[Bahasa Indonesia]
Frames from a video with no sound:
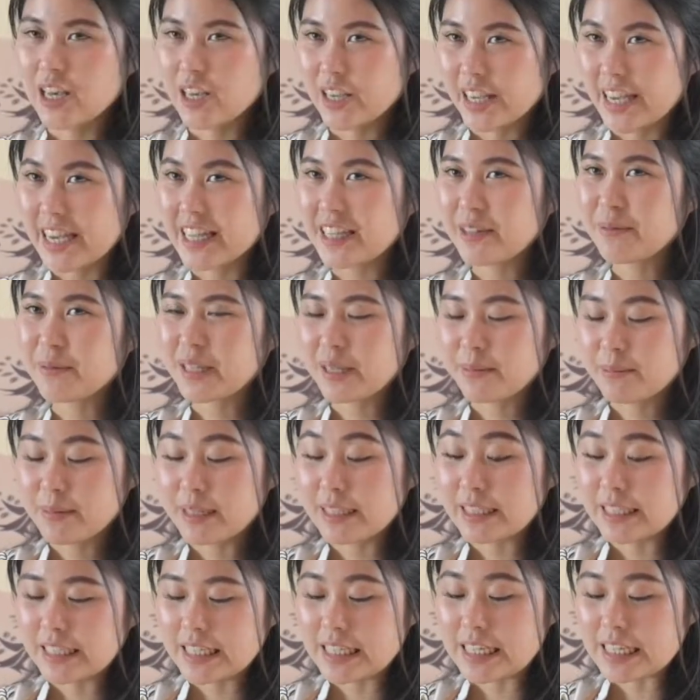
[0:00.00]
Oke ya,
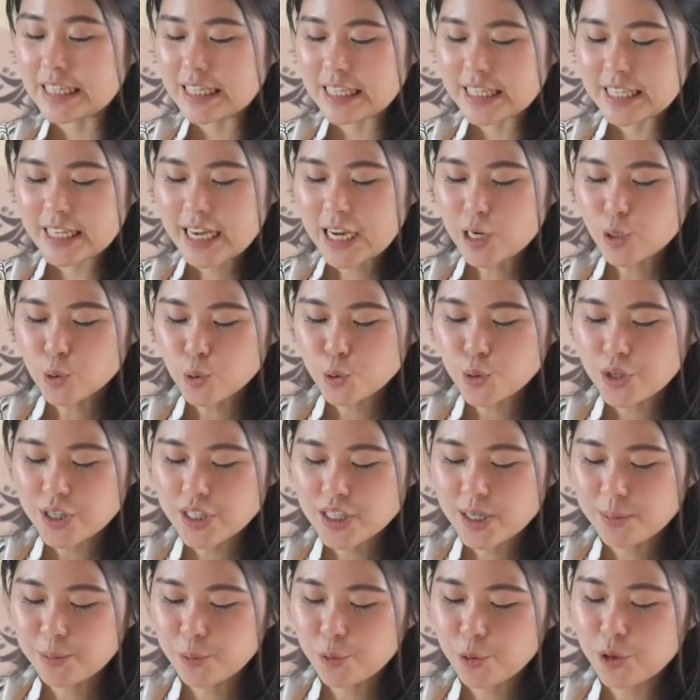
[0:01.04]
teman-teman, jadi di sini aku sudah
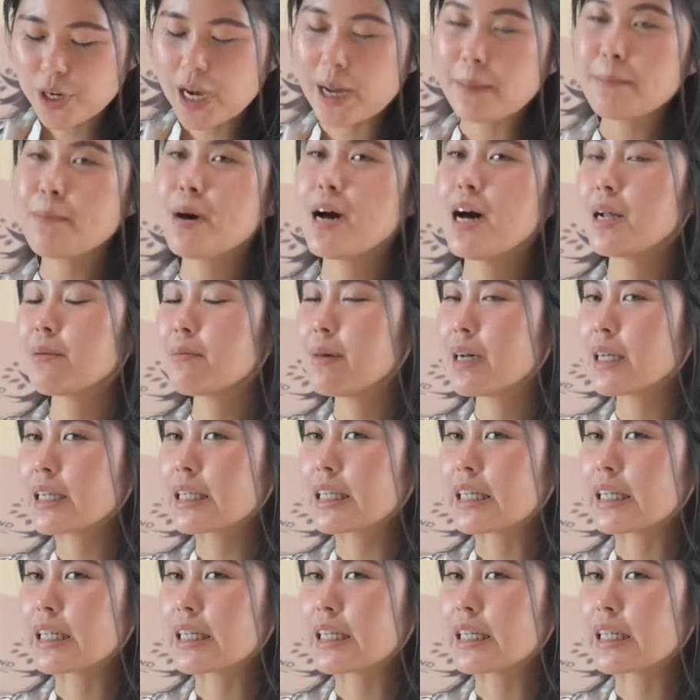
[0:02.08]
campurkan bahan-bahan